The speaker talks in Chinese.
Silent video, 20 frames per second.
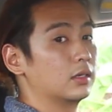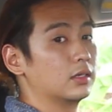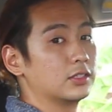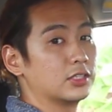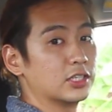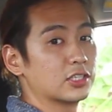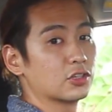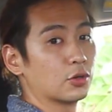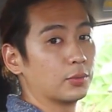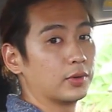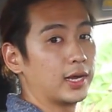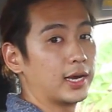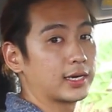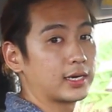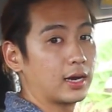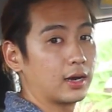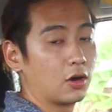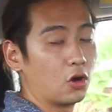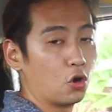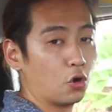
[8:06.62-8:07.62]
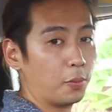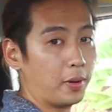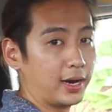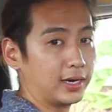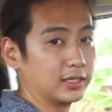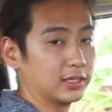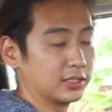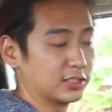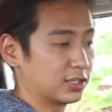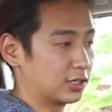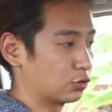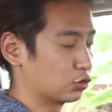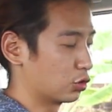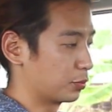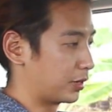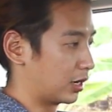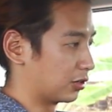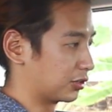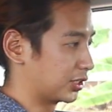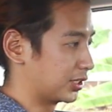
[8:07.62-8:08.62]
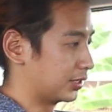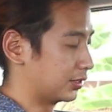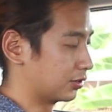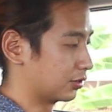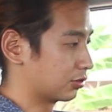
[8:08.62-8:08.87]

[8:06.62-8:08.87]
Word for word: 接着我们来看后排的乘坐表现。